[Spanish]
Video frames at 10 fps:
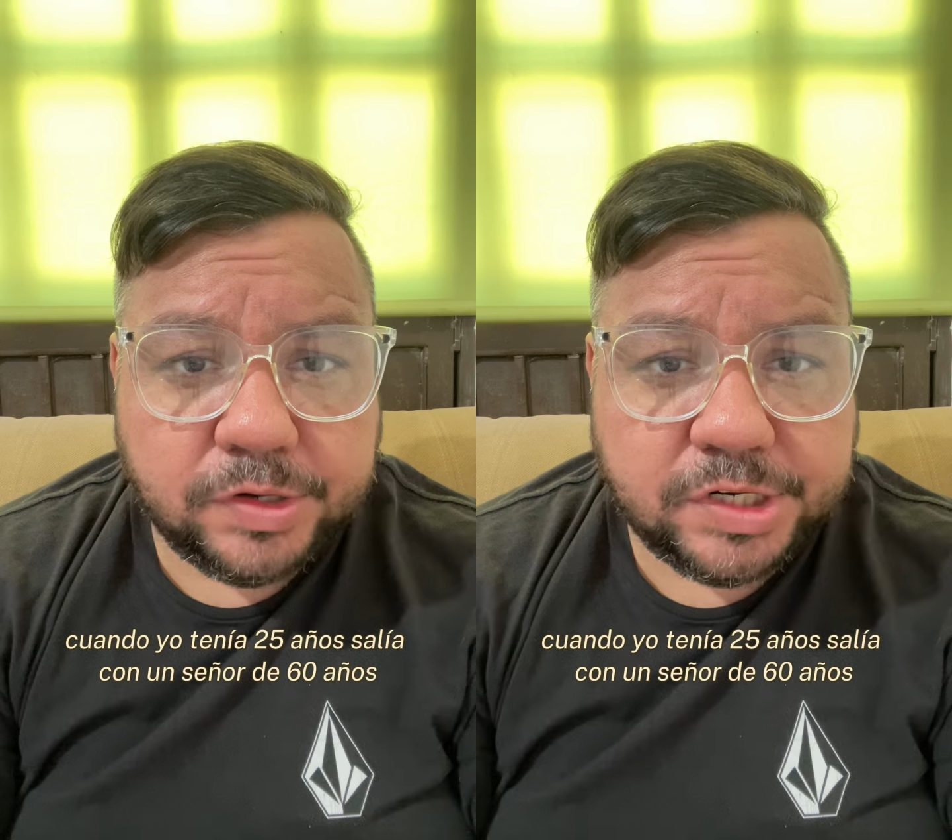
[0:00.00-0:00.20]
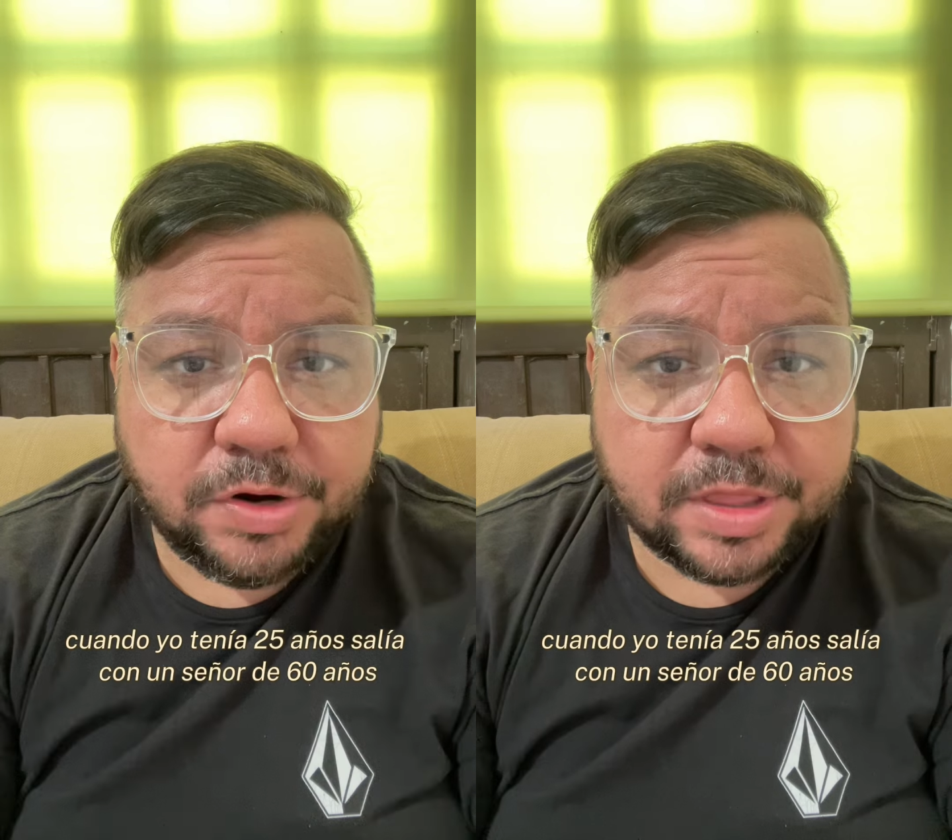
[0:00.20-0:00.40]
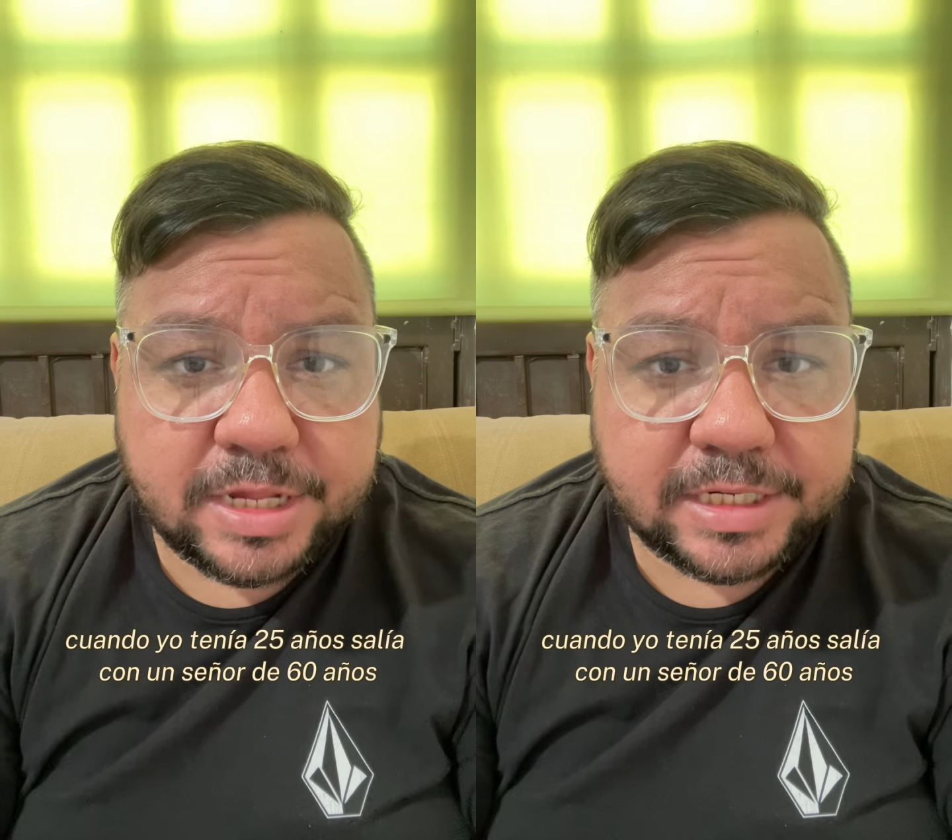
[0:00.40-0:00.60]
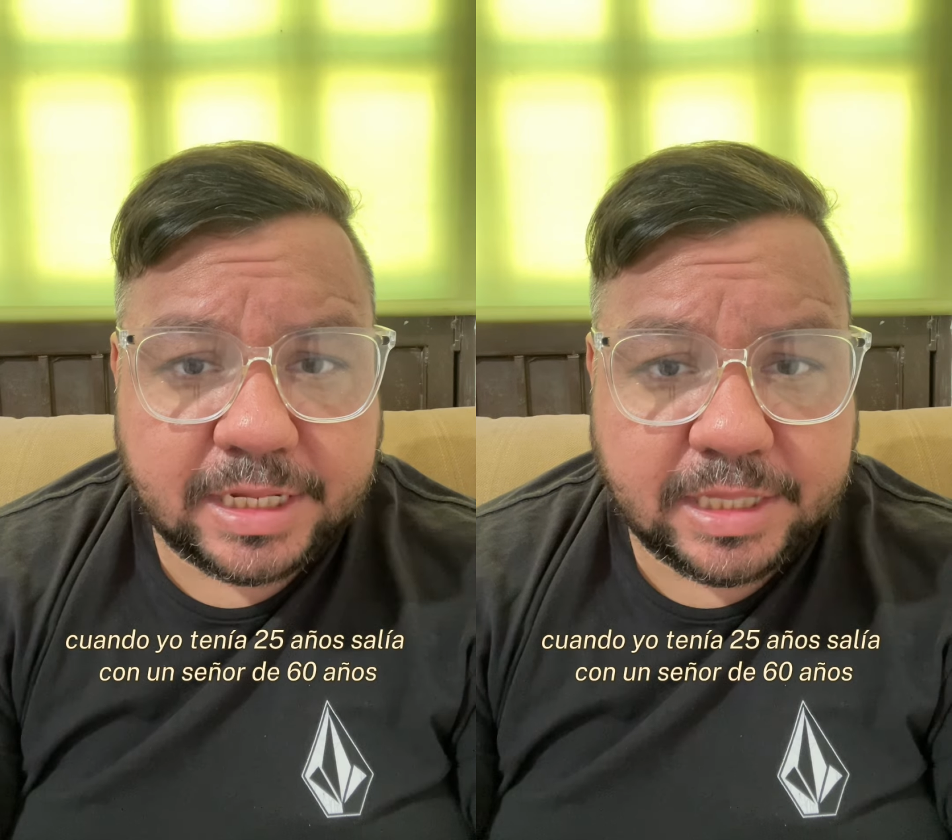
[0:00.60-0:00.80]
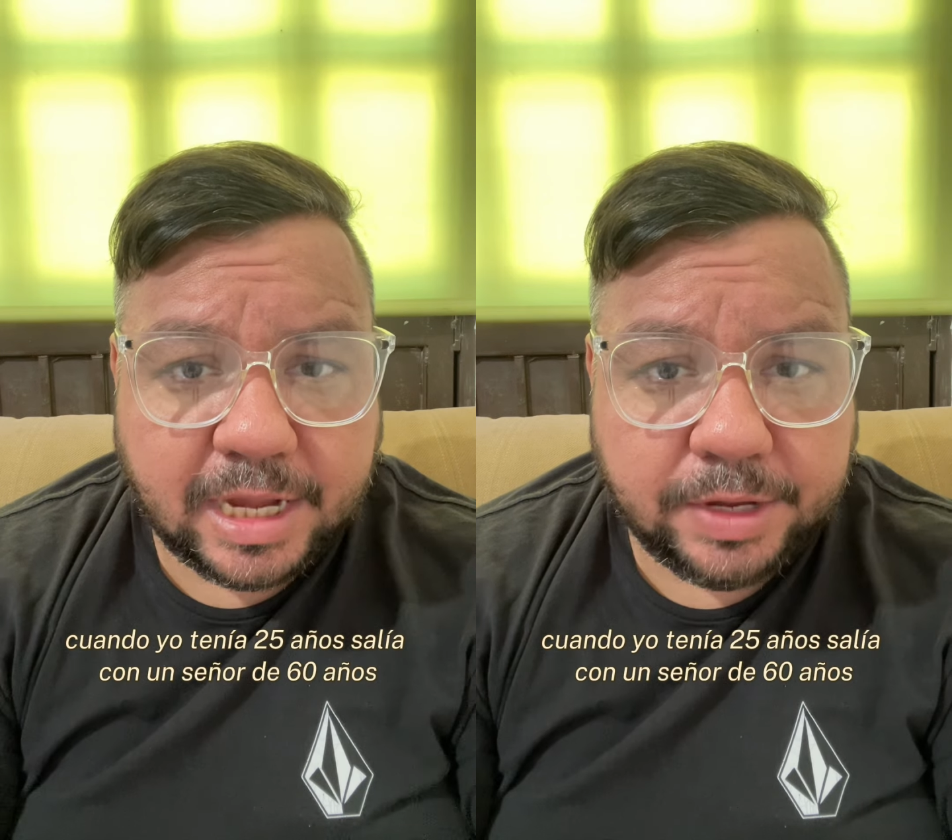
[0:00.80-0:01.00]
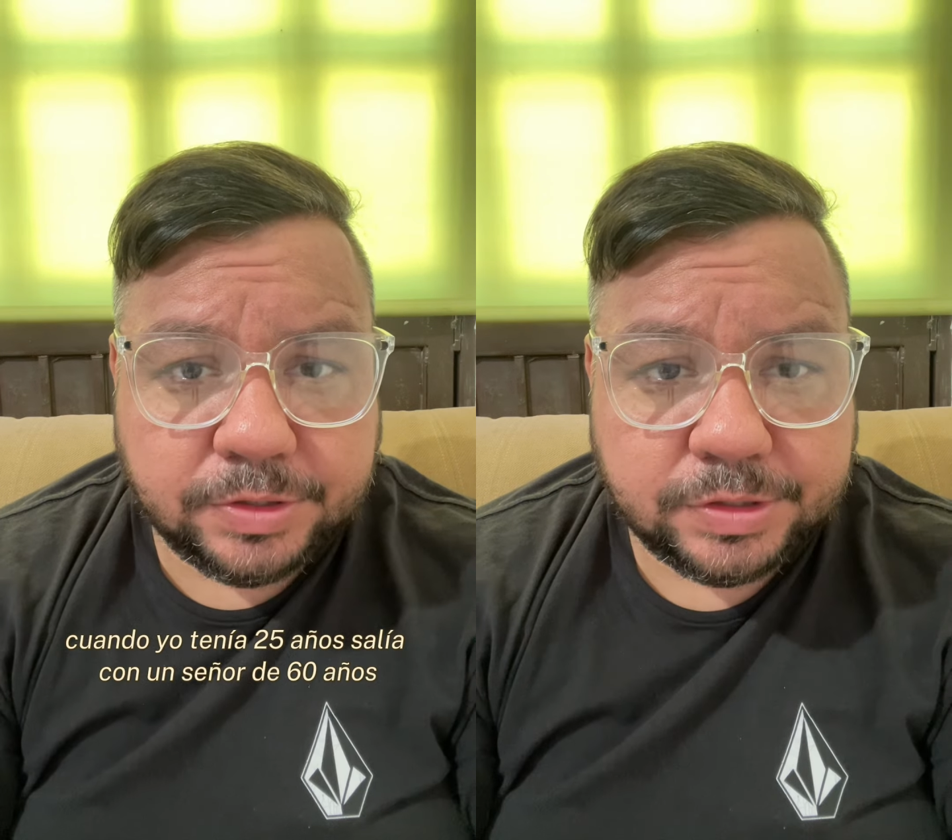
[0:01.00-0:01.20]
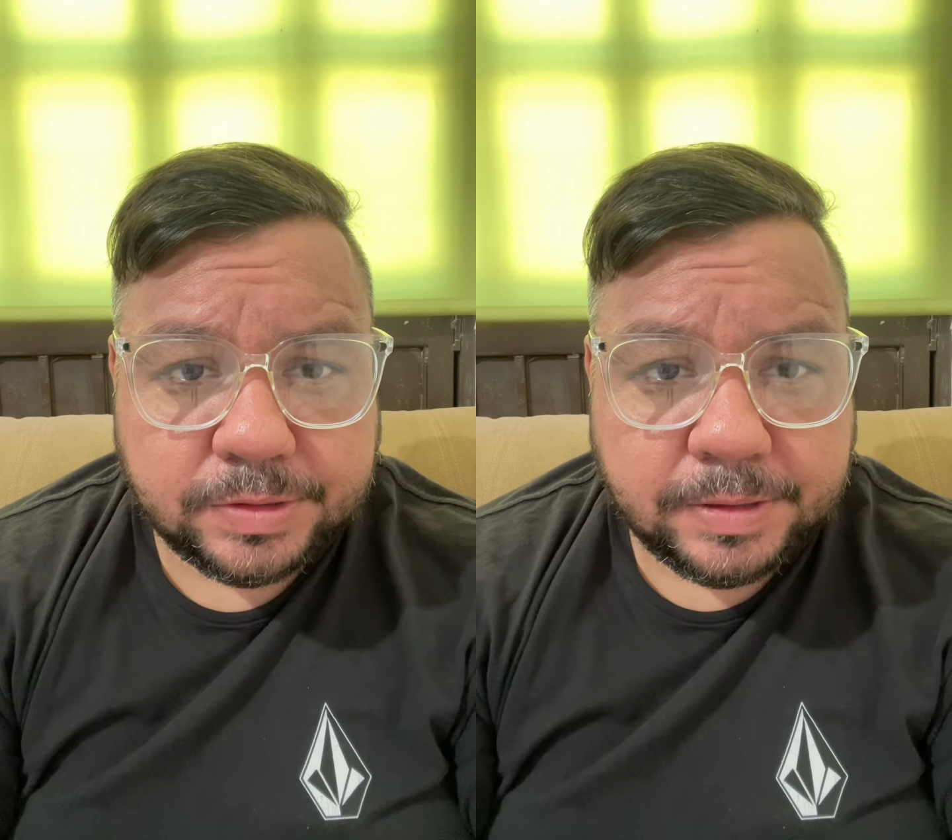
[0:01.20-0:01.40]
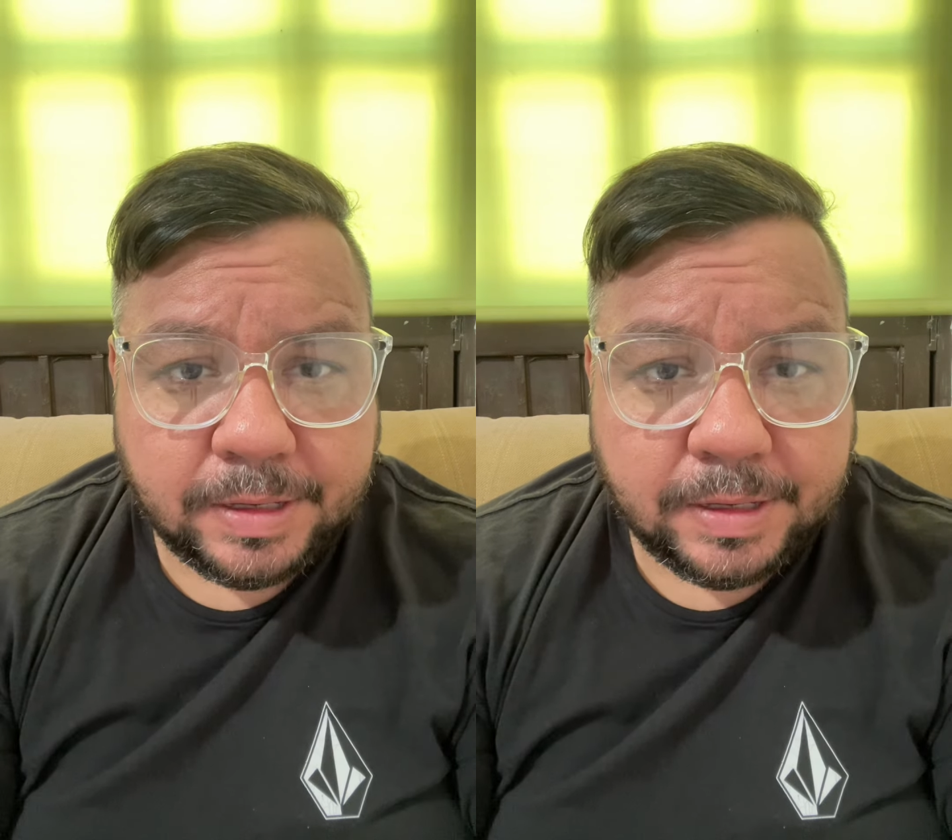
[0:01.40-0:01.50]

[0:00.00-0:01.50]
un señor de 60 años.